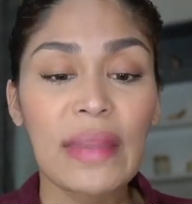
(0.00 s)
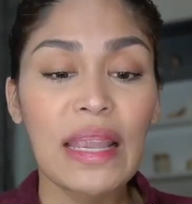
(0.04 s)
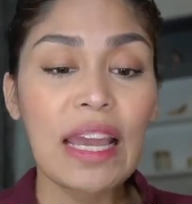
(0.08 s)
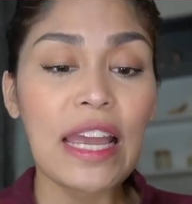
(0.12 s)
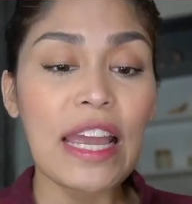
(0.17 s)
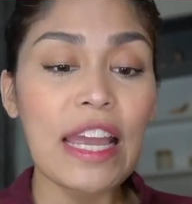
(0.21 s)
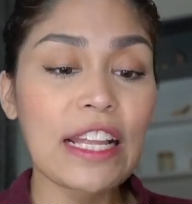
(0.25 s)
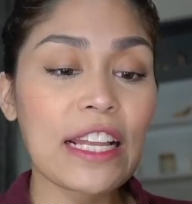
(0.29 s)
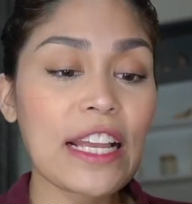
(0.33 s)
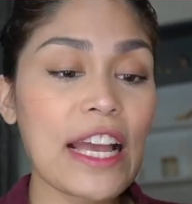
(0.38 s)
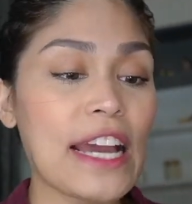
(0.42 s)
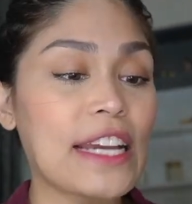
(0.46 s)

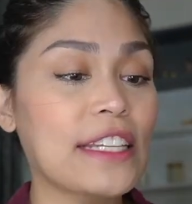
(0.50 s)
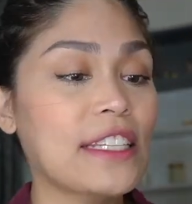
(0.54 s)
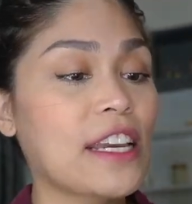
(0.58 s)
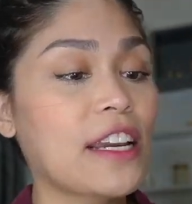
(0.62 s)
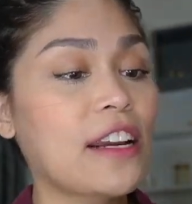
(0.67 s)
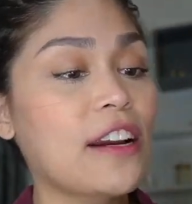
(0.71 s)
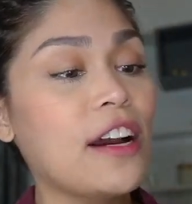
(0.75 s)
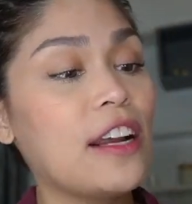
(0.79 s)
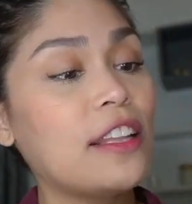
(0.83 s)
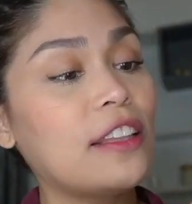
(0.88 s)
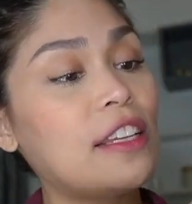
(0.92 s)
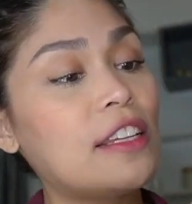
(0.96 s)
Ayan guys,
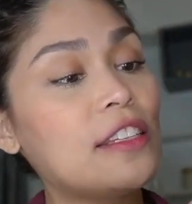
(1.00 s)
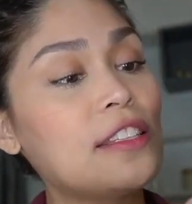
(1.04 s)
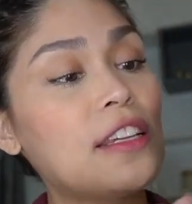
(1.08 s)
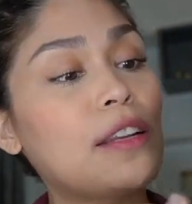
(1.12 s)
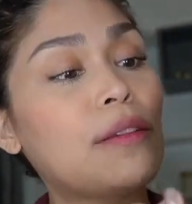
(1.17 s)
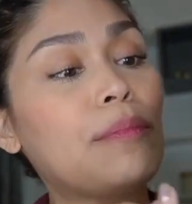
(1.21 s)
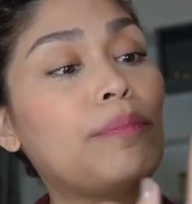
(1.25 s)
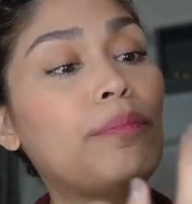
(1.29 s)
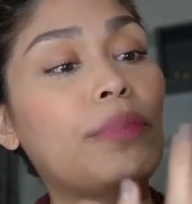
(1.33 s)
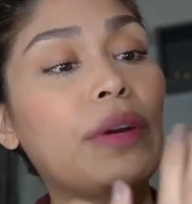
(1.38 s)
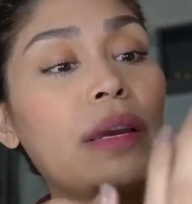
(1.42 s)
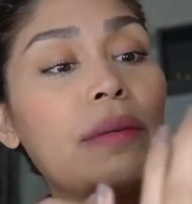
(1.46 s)
I got this
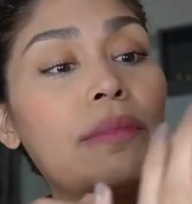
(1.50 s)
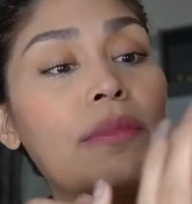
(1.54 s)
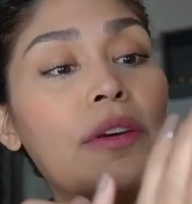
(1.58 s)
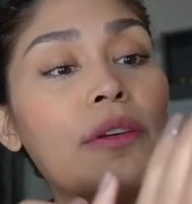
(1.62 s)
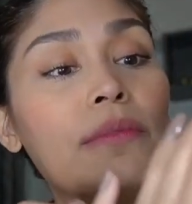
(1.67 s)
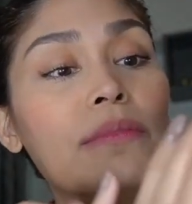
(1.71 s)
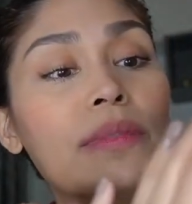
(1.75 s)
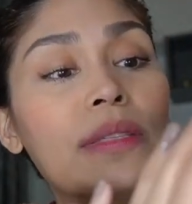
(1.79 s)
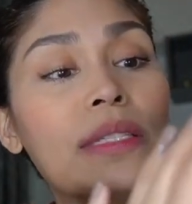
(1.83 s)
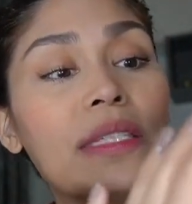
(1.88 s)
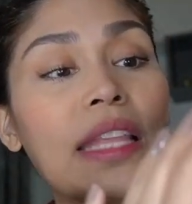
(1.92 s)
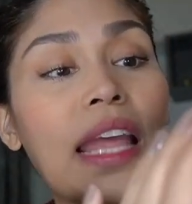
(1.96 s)
in
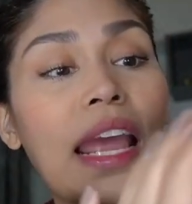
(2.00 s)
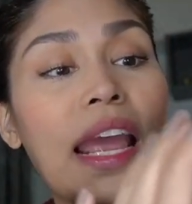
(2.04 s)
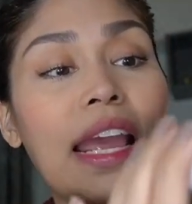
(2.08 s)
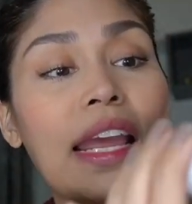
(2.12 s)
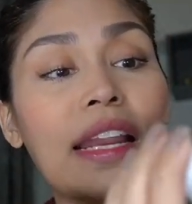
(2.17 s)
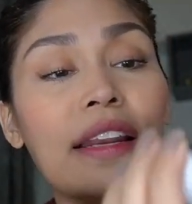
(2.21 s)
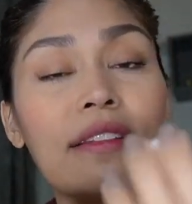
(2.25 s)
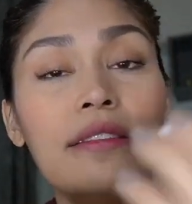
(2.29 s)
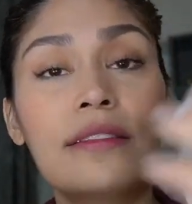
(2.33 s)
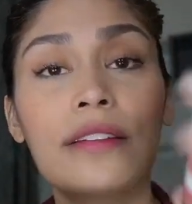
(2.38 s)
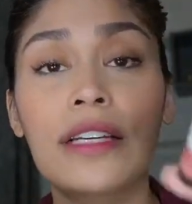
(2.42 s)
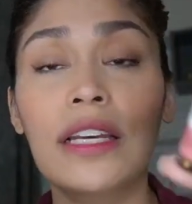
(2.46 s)
premium
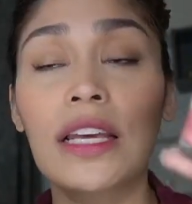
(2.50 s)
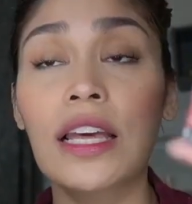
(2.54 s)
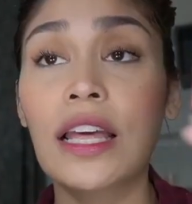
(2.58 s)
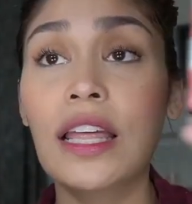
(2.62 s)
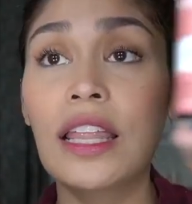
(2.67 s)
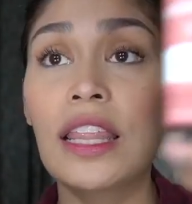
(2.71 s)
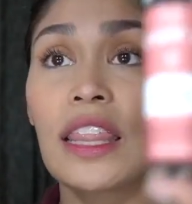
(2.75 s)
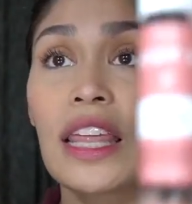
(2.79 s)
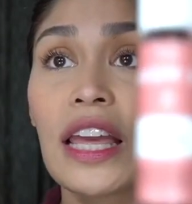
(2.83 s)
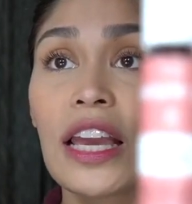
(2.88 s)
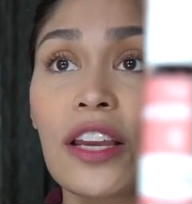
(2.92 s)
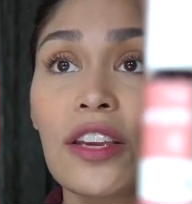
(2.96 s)
stain.
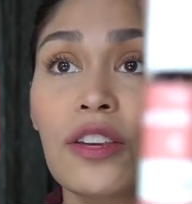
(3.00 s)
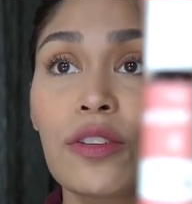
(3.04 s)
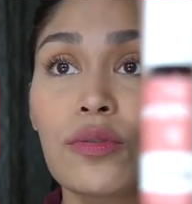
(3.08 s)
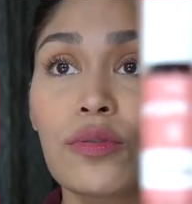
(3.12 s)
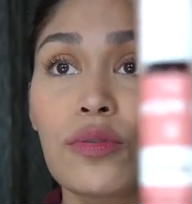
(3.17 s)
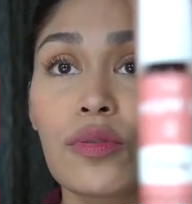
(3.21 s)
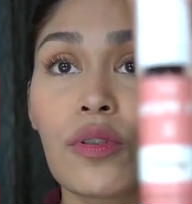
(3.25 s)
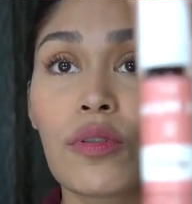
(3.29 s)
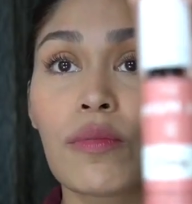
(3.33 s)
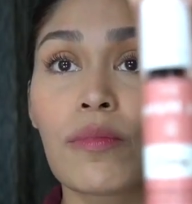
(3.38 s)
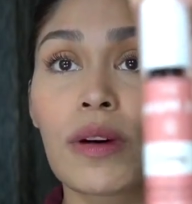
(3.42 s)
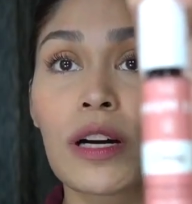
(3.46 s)
Thank
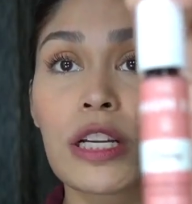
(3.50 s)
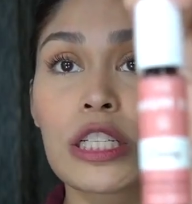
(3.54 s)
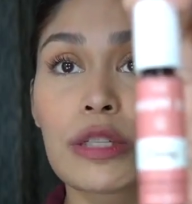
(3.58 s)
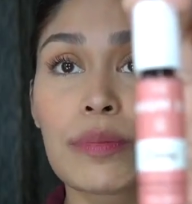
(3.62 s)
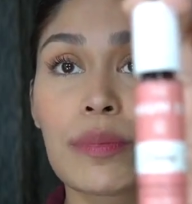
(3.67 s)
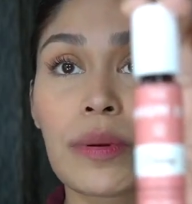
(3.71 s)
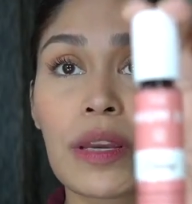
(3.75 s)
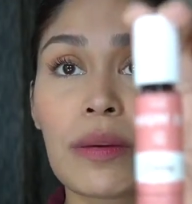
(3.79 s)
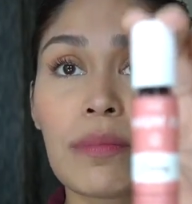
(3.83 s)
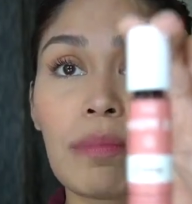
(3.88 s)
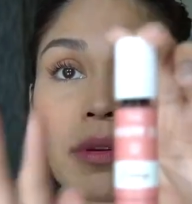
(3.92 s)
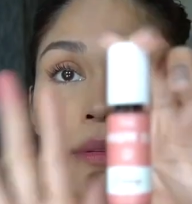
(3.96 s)
you so
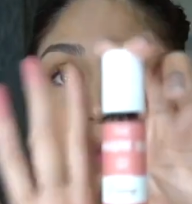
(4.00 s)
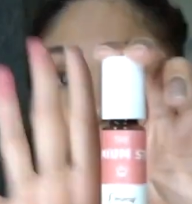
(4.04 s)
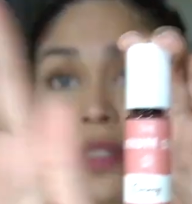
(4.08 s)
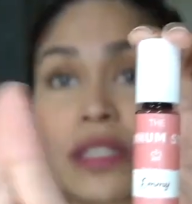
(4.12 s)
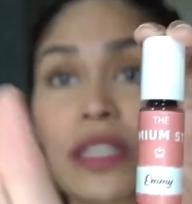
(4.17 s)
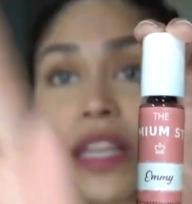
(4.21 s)
much, Premium